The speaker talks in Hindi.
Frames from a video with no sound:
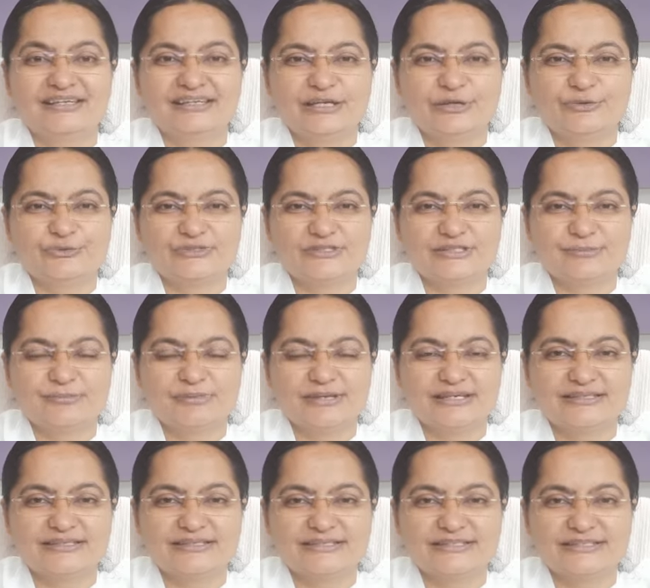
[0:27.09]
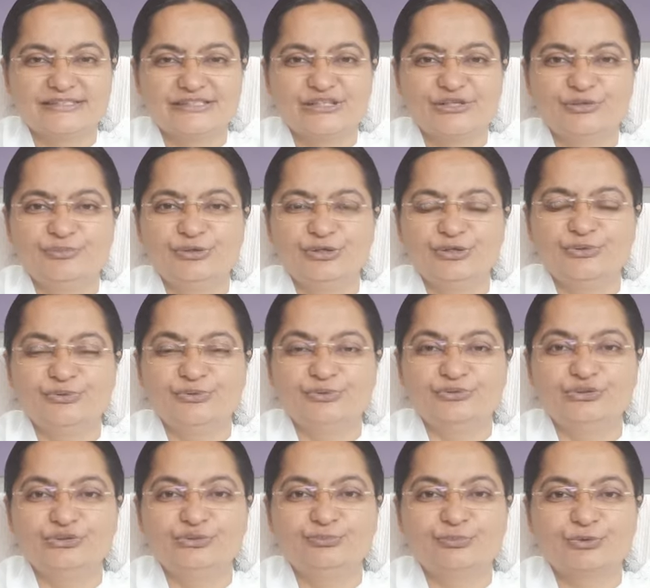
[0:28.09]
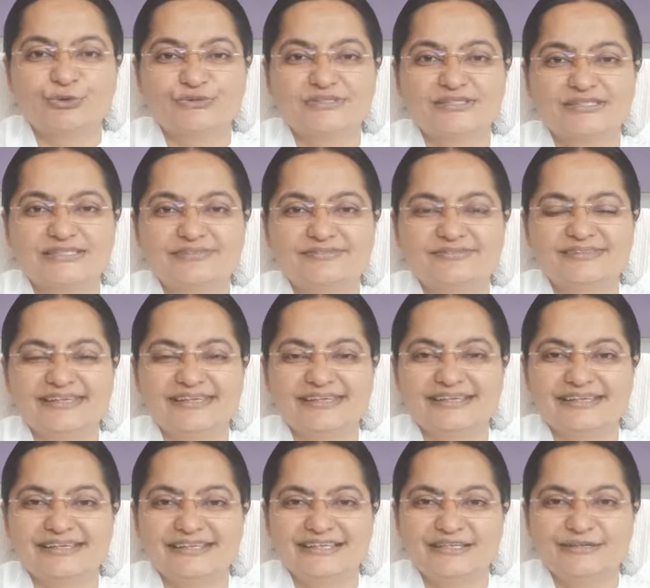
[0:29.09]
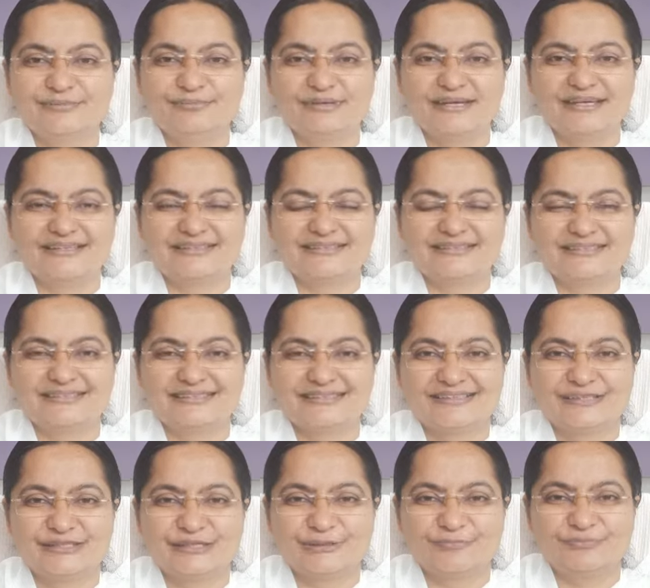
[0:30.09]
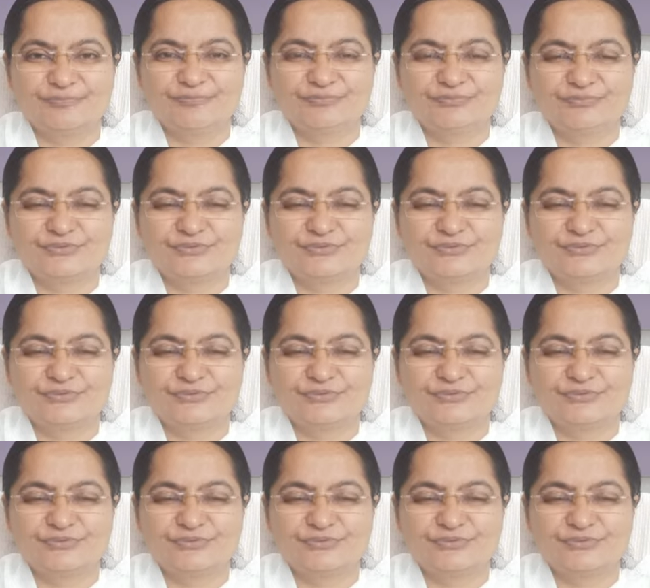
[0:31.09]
या उसकी प्रैक्टिस न भी हो तो पॉजिटिव देखने की प्रैक्टिस करें